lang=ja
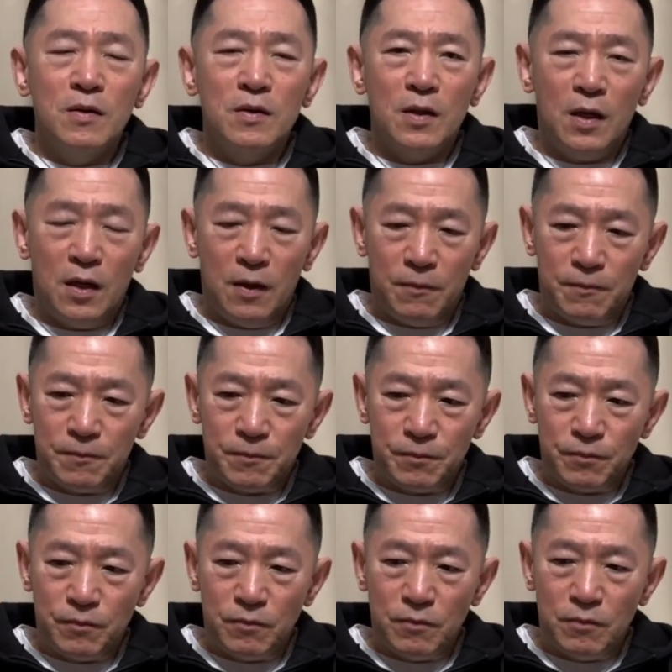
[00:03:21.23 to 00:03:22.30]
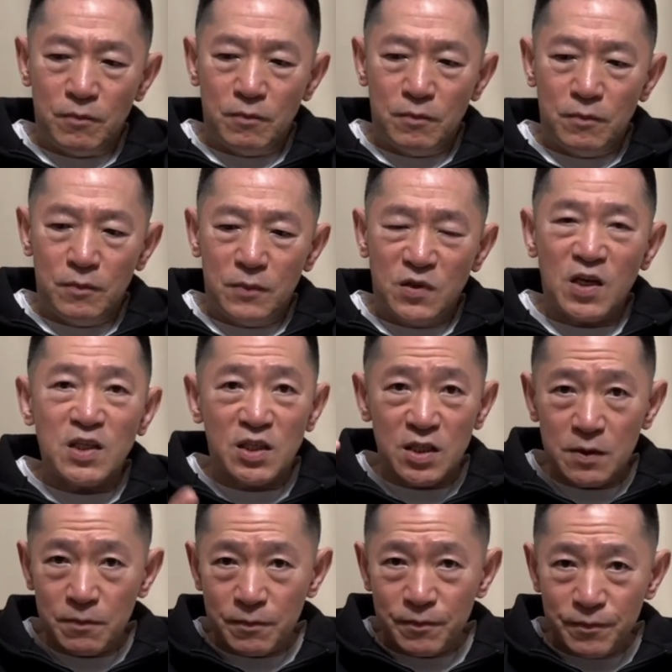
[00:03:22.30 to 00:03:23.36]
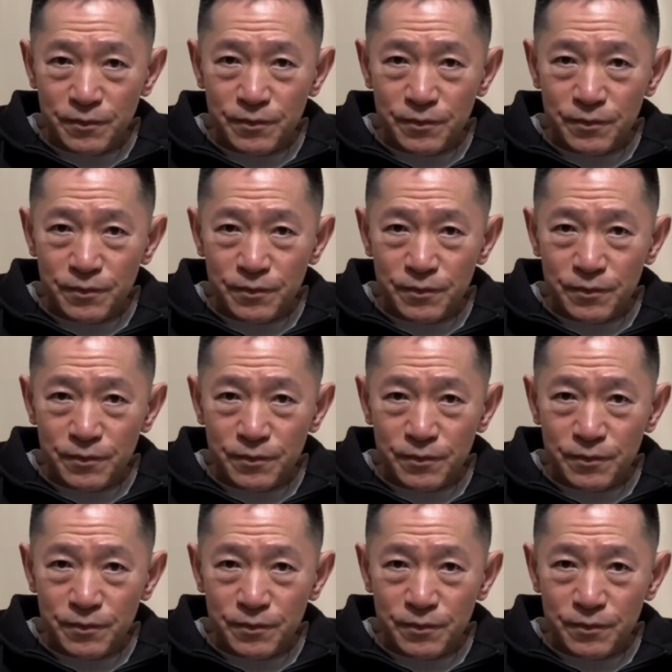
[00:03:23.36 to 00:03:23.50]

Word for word: で、写真。